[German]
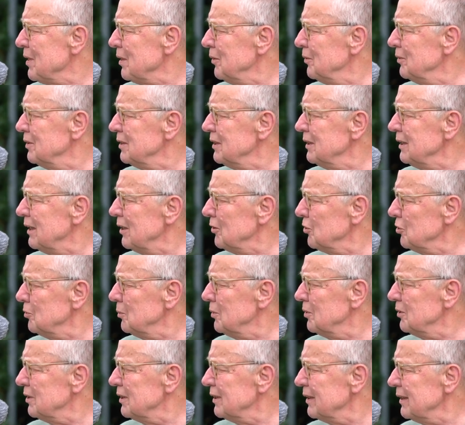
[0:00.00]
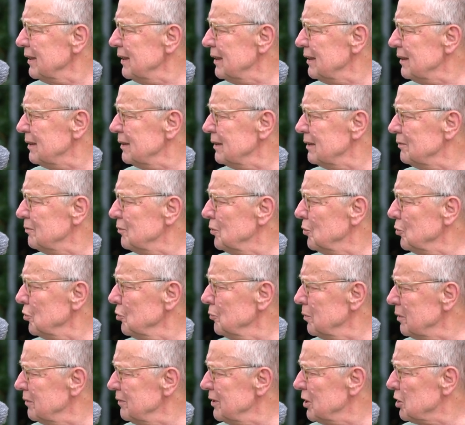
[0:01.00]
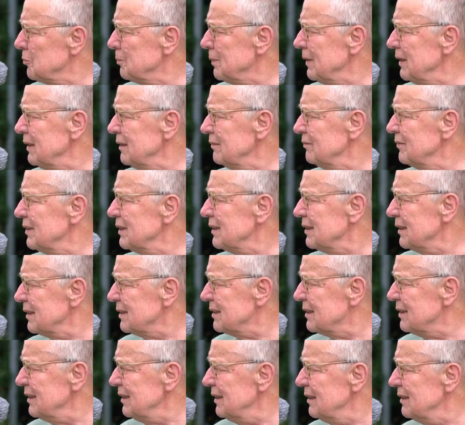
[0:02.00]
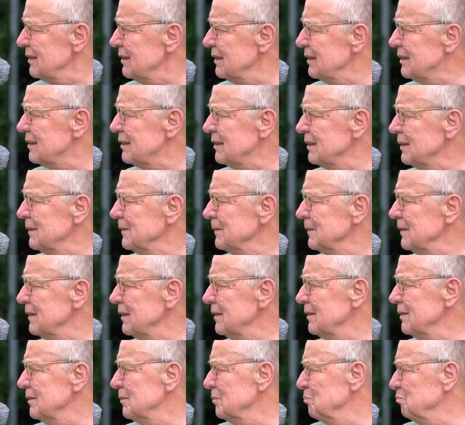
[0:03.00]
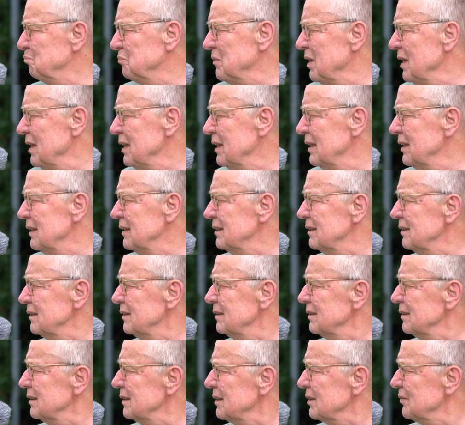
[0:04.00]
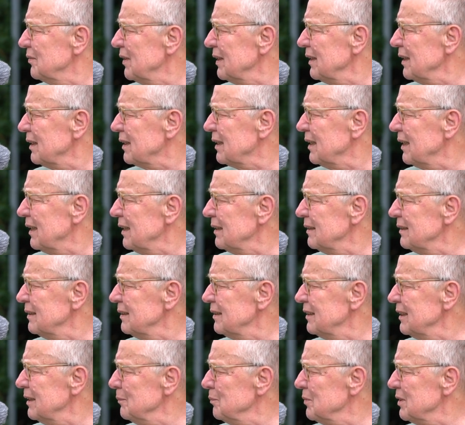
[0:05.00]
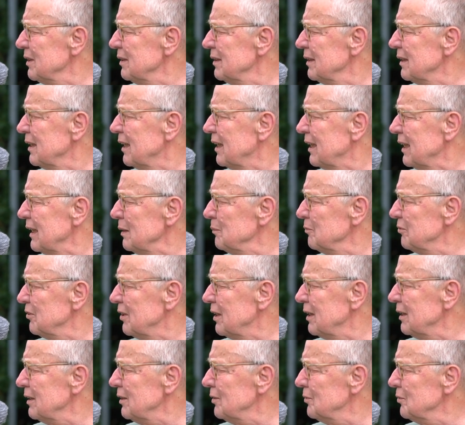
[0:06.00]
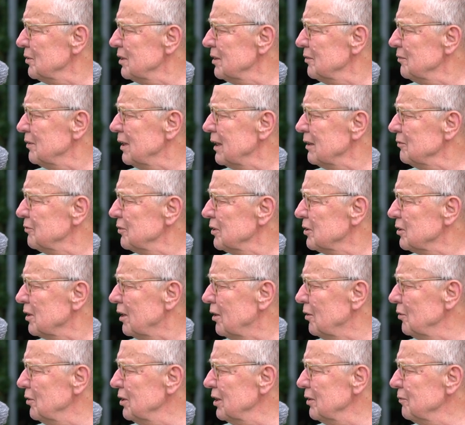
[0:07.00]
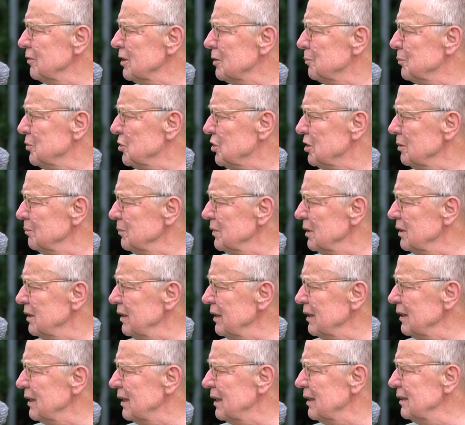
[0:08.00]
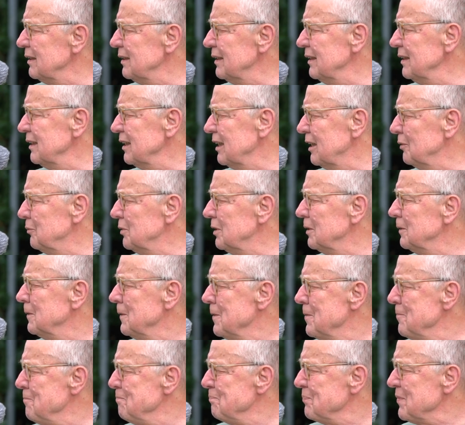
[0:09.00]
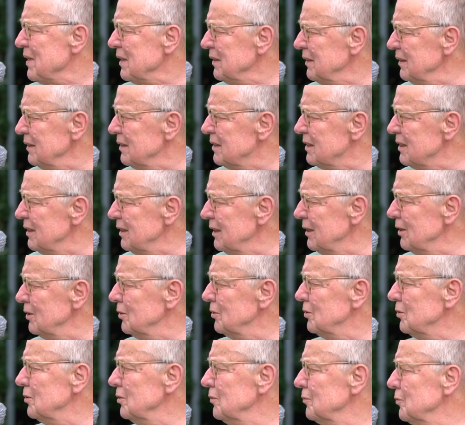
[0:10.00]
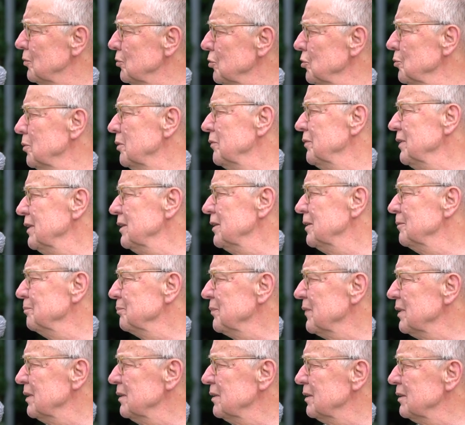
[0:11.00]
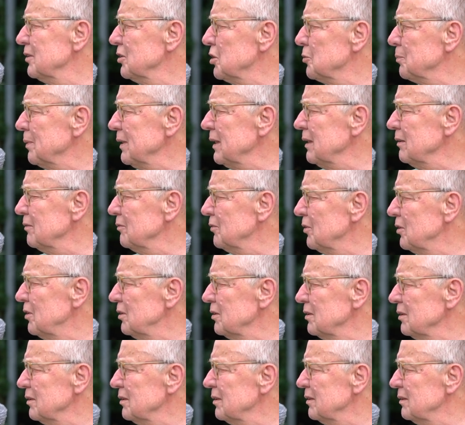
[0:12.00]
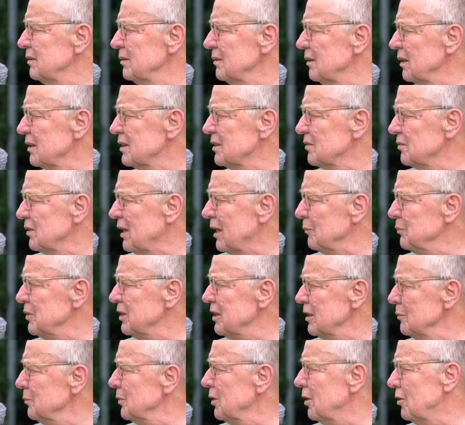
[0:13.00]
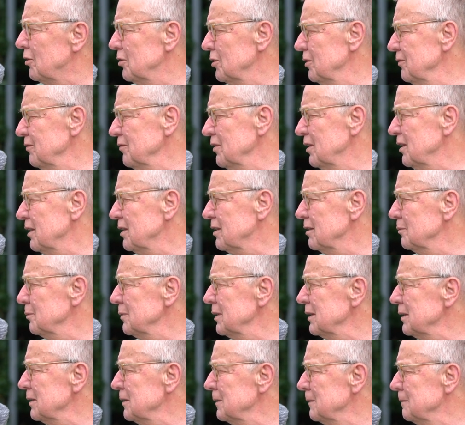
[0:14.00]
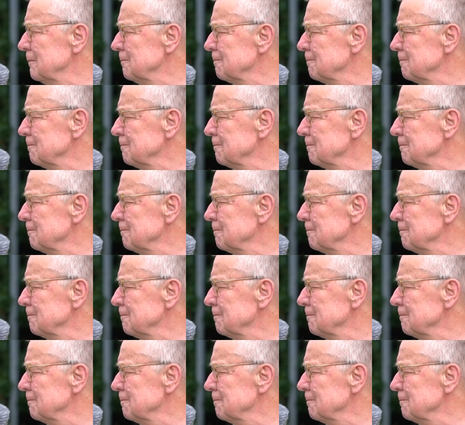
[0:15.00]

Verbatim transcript: und sie darüber unterrichtet, worüber wir sprechen, was das Ziel ist. Denn äh, es waren ja keine in dem Sinne Geheimverhandlungen, sie waren vertraulich, was bestimmte Dinge anging, aber die Ziele und worüber wir äh, sprechen wollten, das habe ich immer auch öffentlich gemacht.